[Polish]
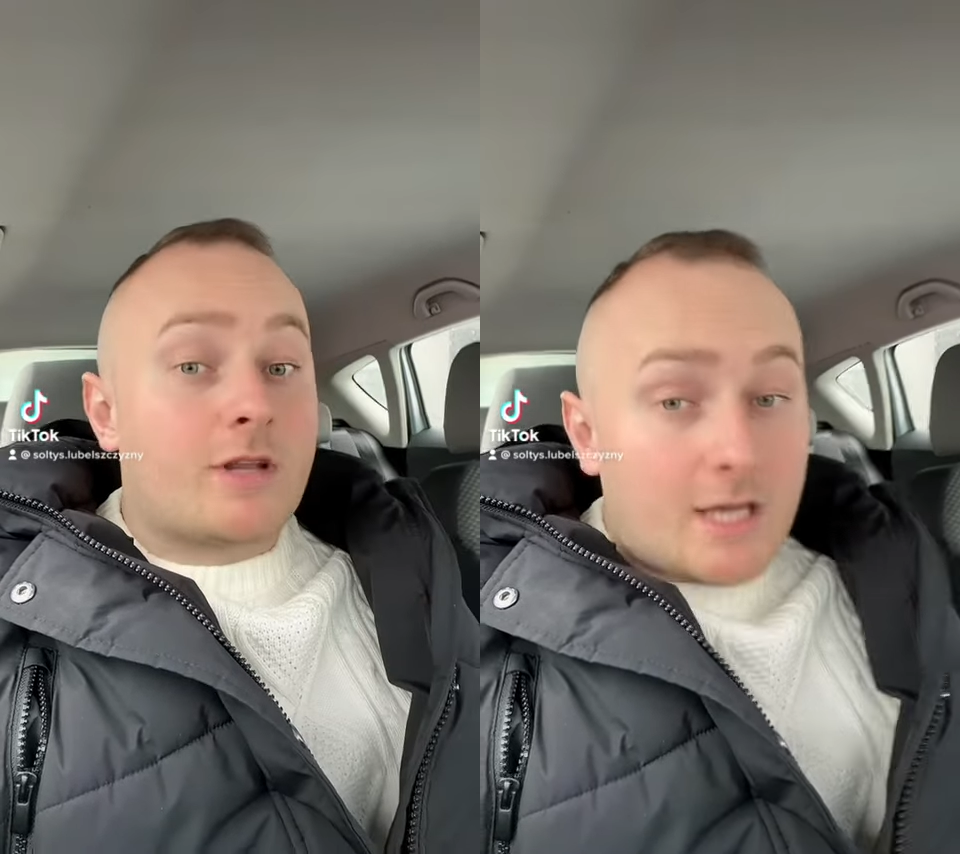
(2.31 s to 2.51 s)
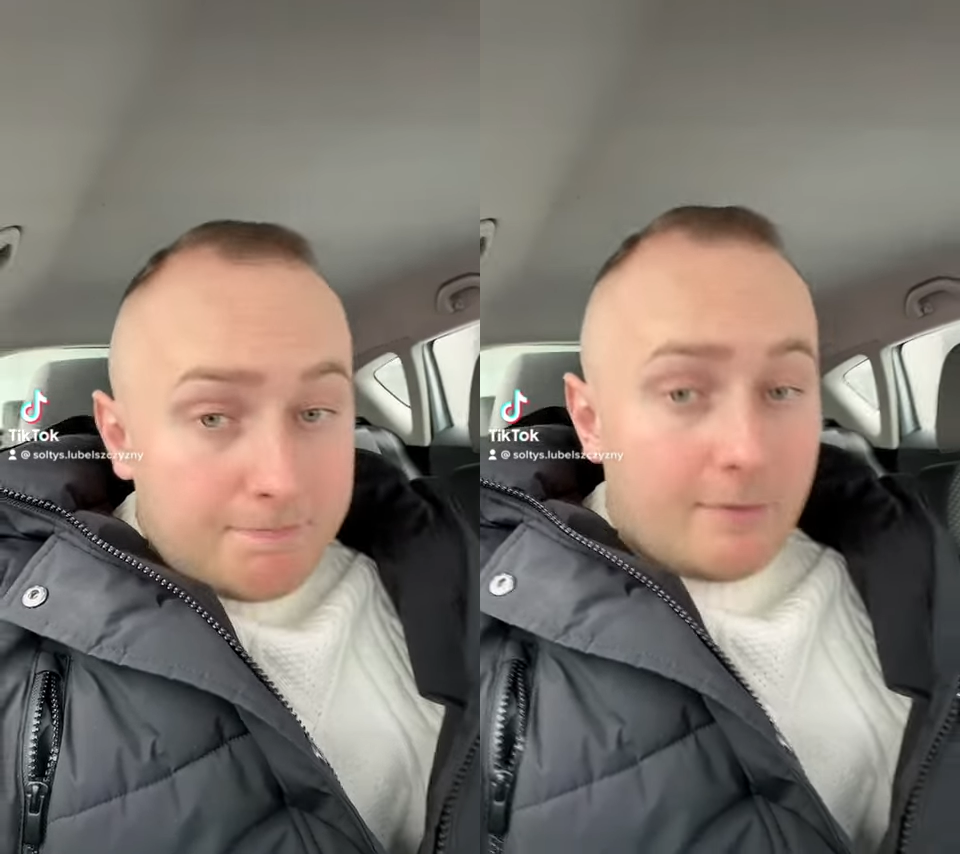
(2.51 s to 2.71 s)

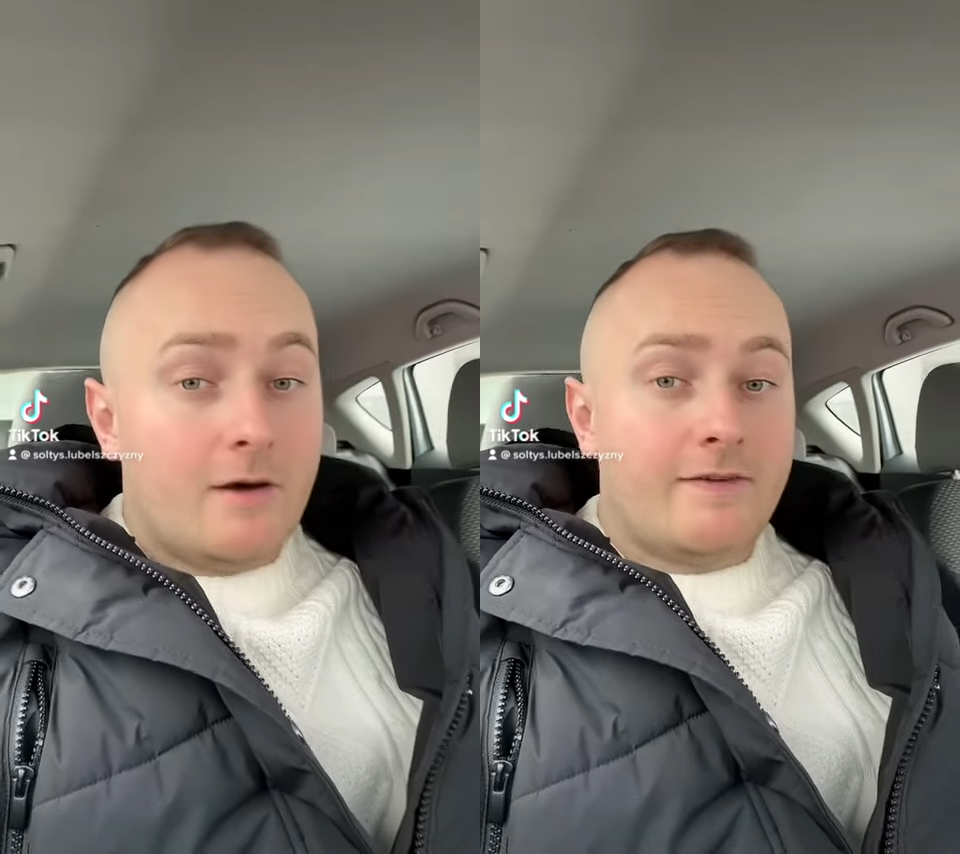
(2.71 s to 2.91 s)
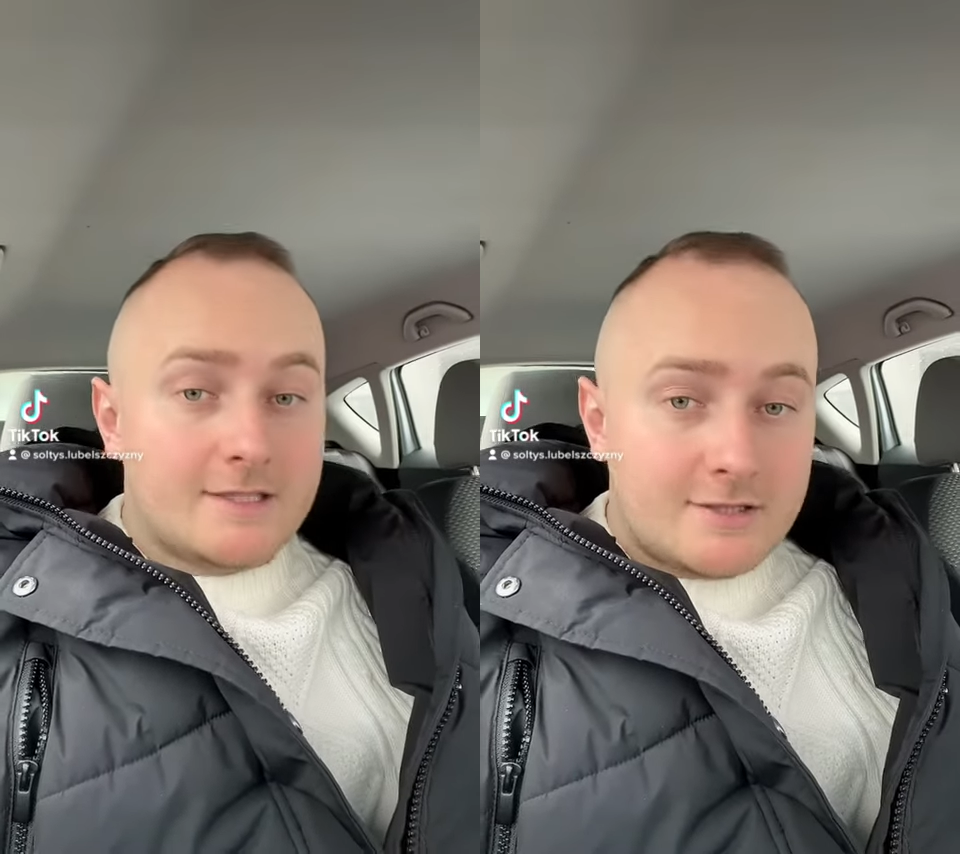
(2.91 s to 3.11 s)
takie
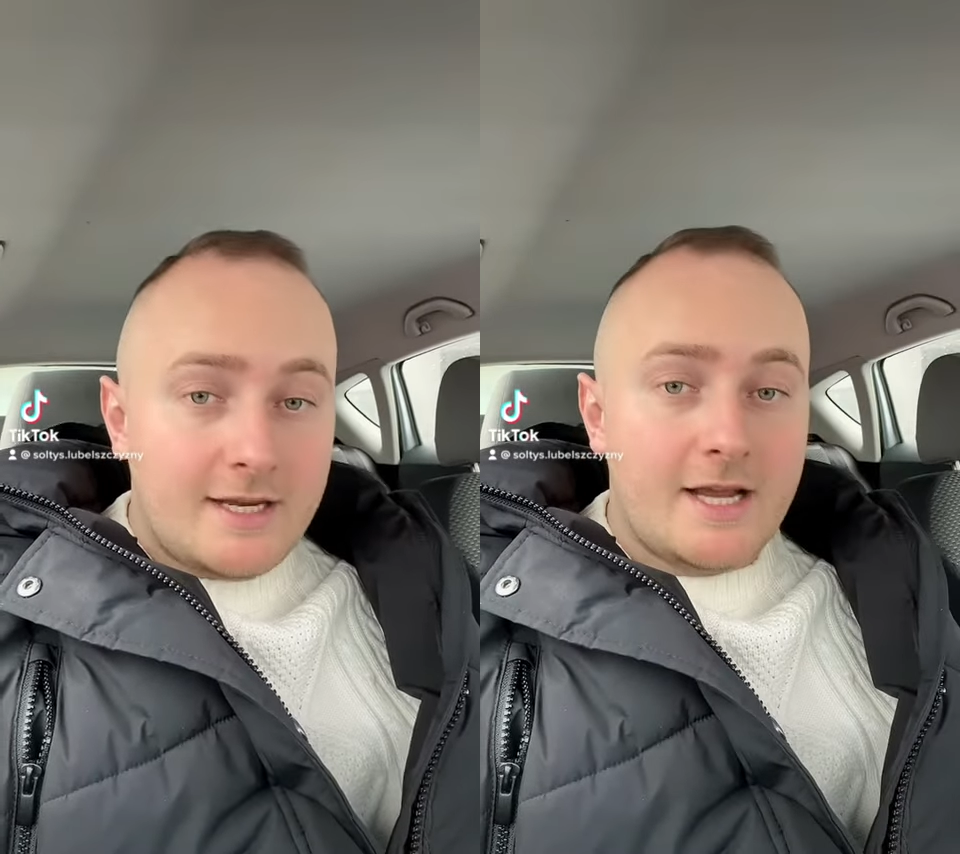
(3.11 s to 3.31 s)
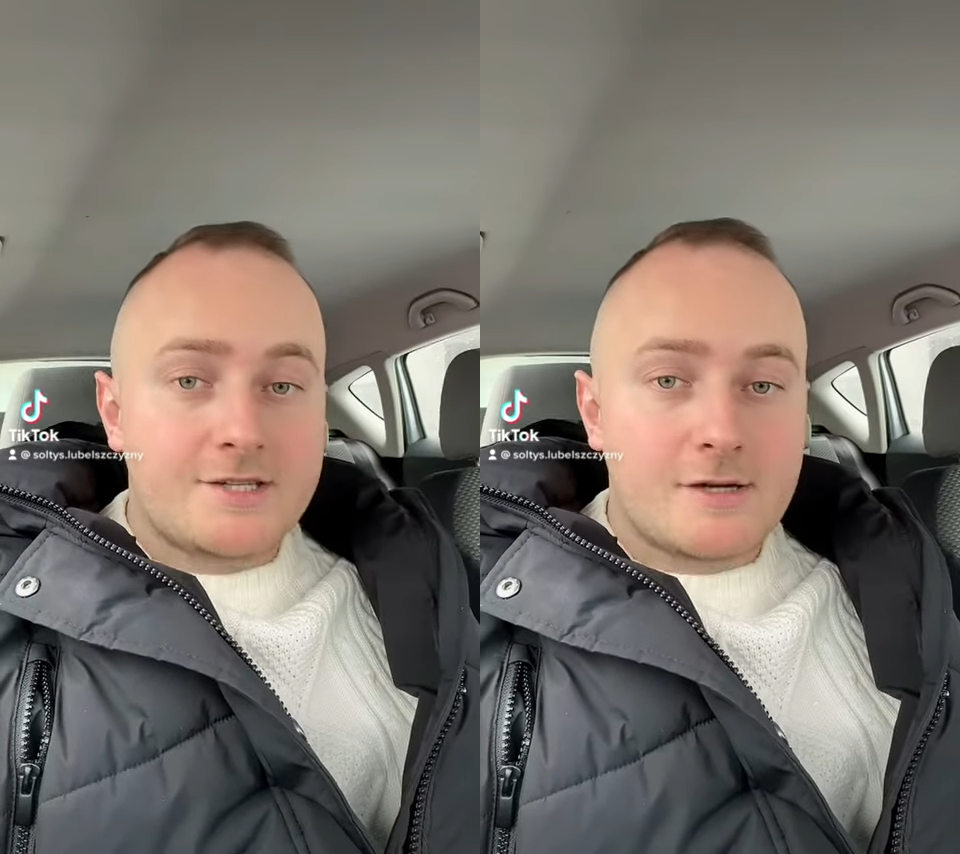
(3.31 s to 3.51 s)

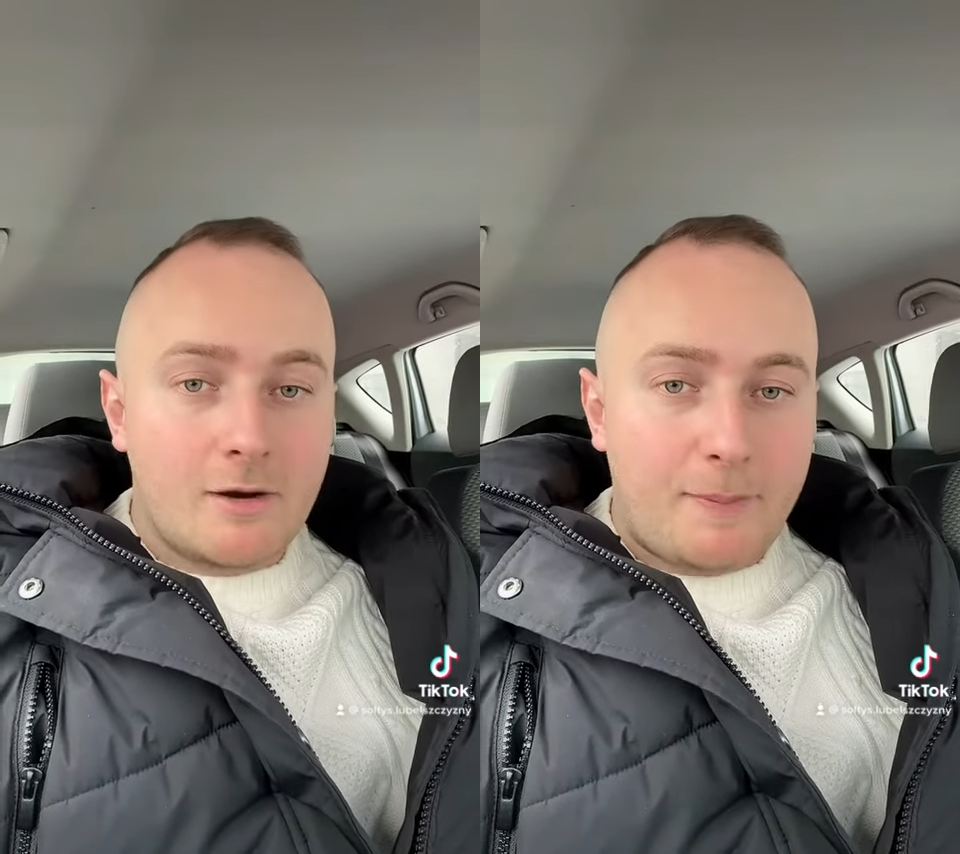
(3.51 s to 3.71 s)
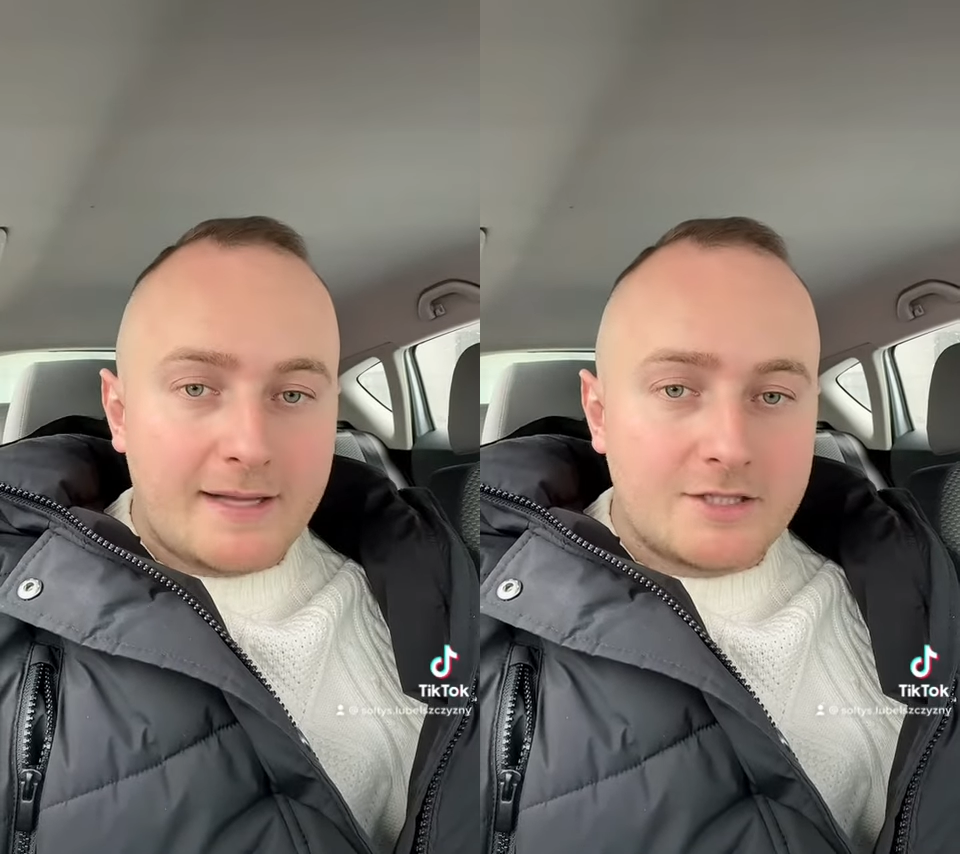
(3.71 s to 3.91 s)
poważniejsze
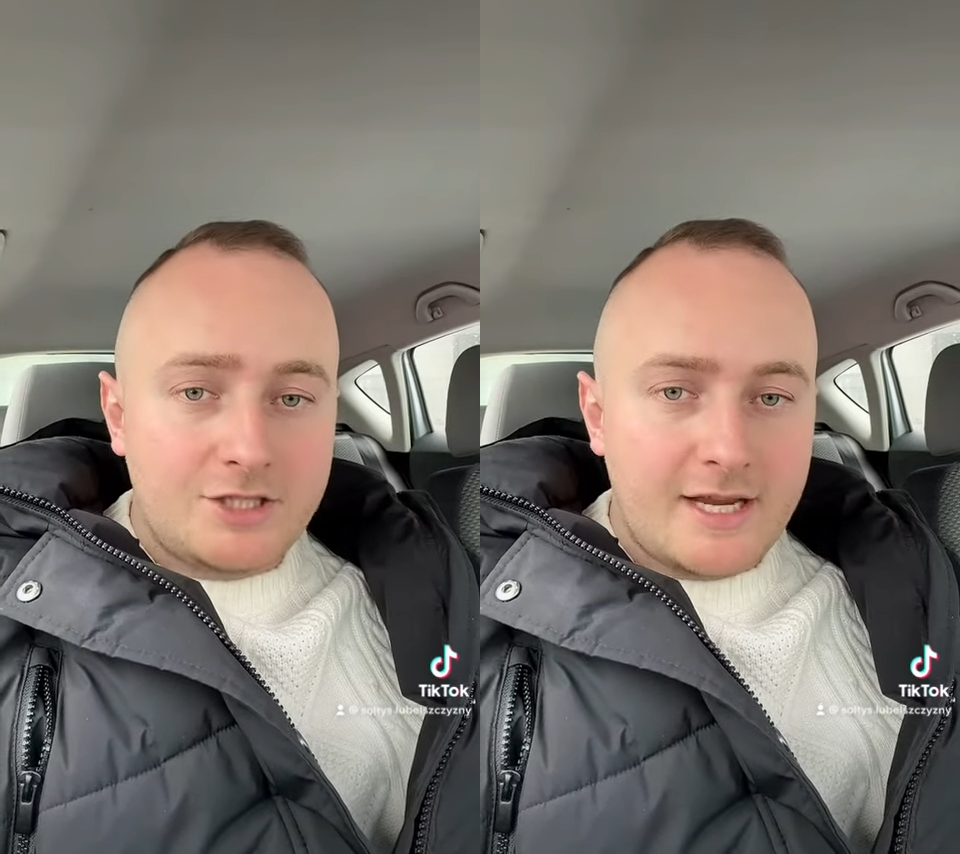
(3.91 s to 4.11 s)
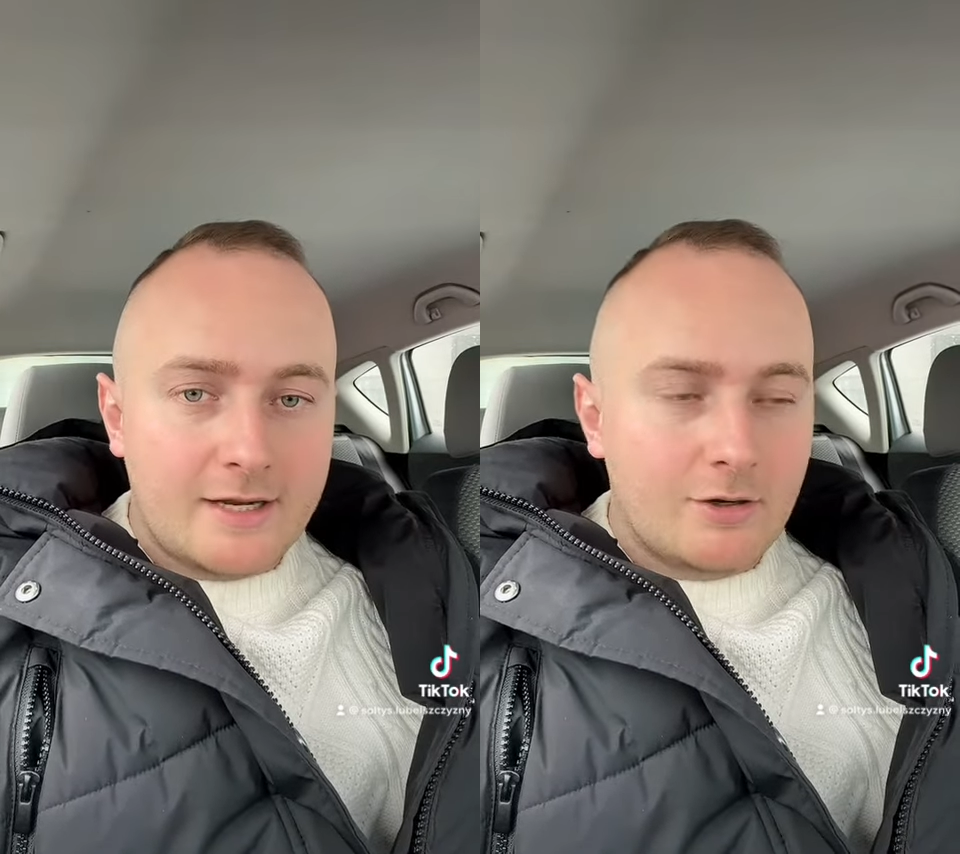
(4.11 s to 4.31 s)
opady
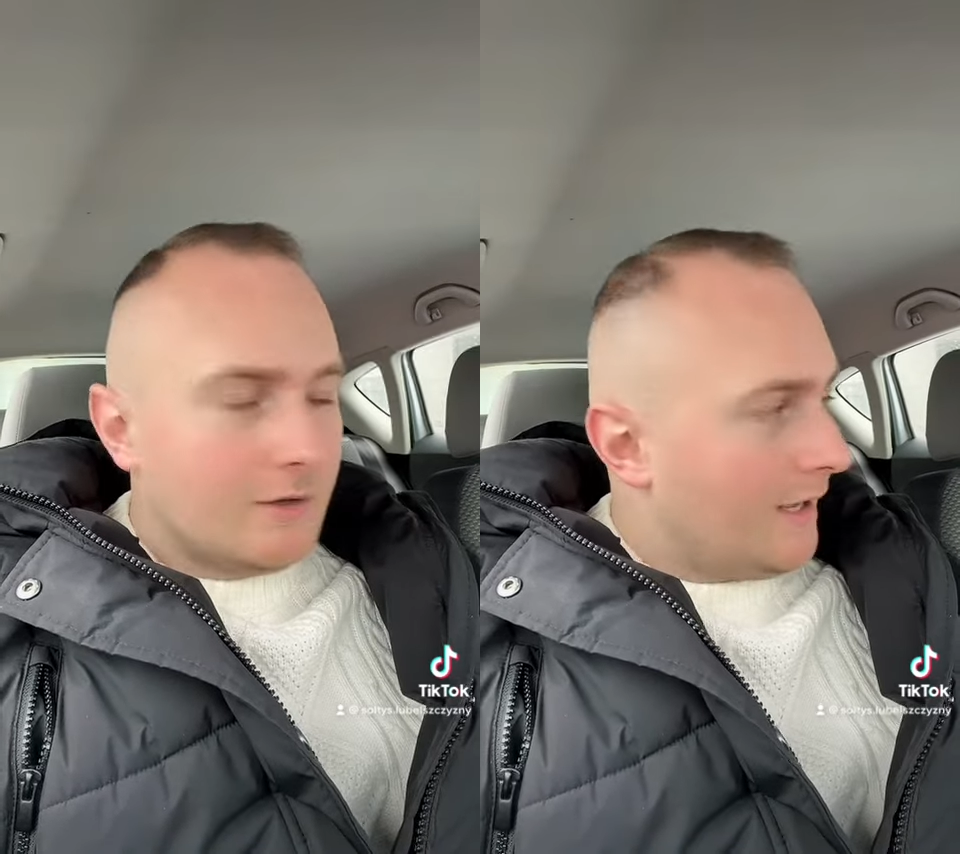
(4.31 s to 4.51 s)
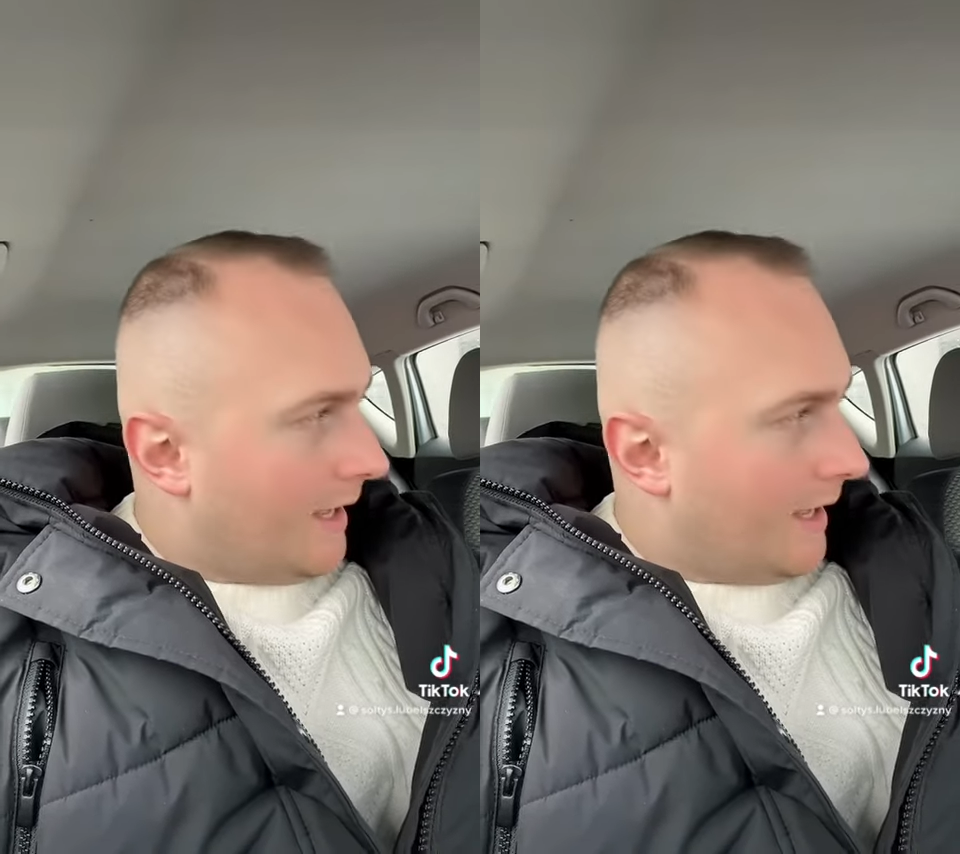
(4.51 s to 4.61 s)
śniegu,